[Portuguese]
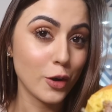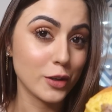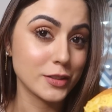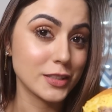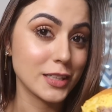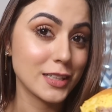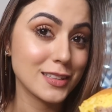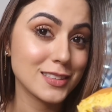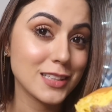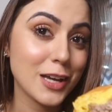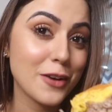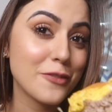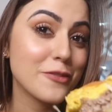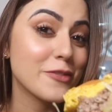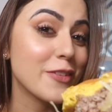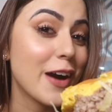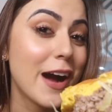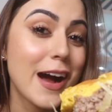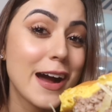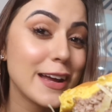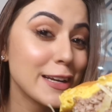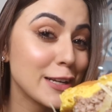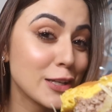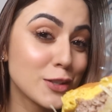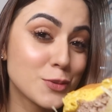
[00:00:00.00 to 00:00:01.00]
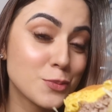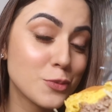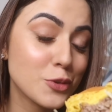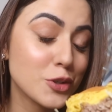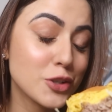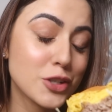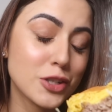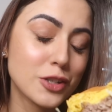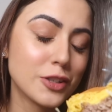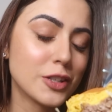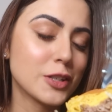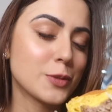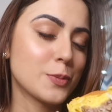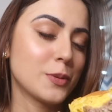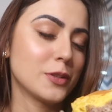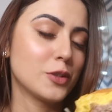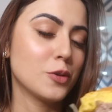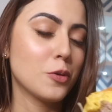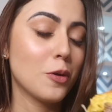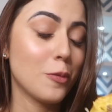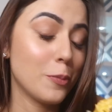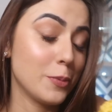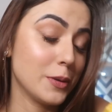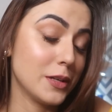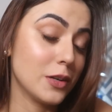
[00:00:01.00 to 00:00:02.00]
Ó, tem que dar várias mordidas pra
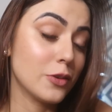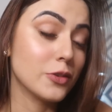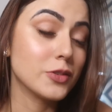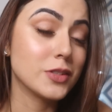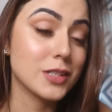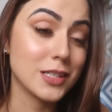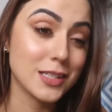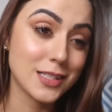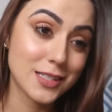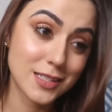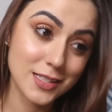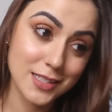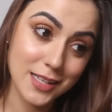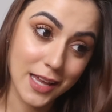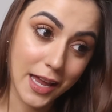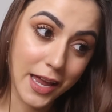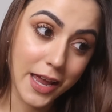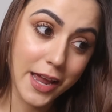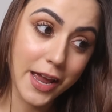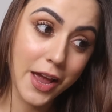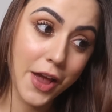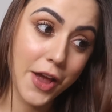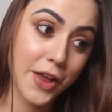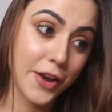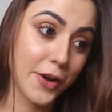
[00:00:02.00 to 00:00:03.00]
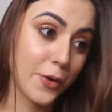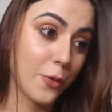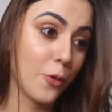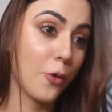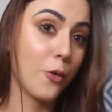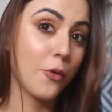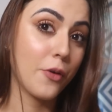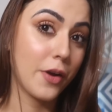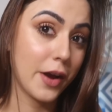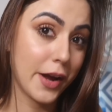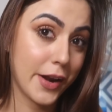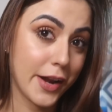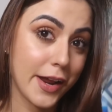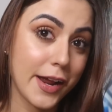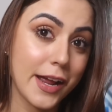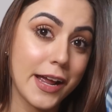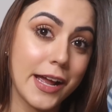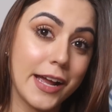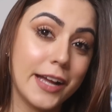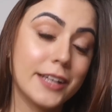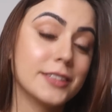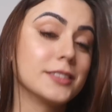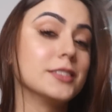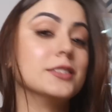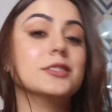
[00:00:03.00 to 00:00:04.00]
ter uma opinião sincera,
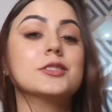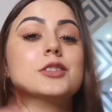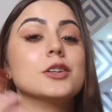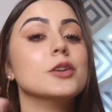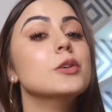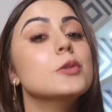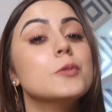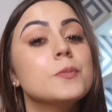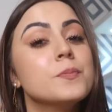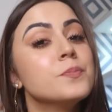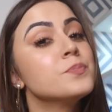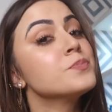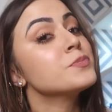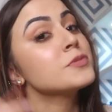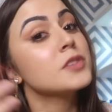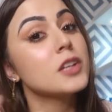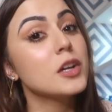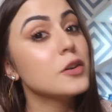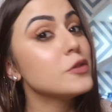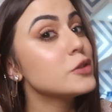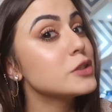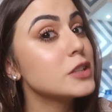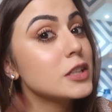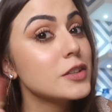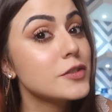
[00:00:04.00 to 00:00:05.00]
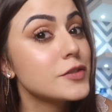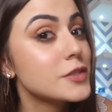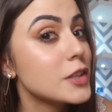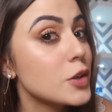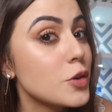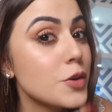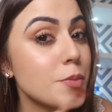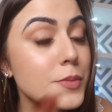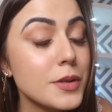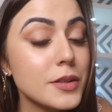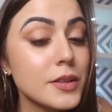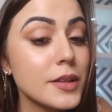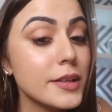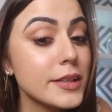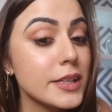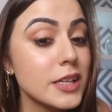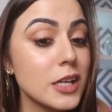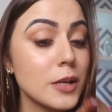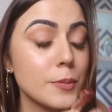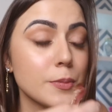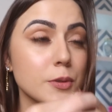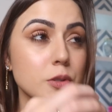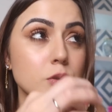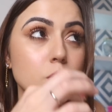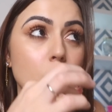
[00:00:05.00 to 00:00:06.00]
concreta, então... Eu vou ter que ficar comendo
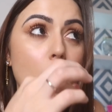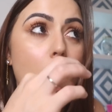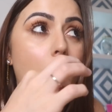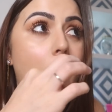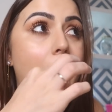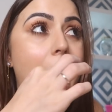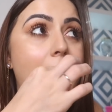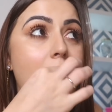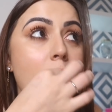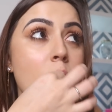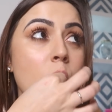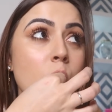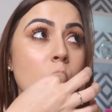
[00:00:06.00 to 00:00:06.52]
aqui, pessoal.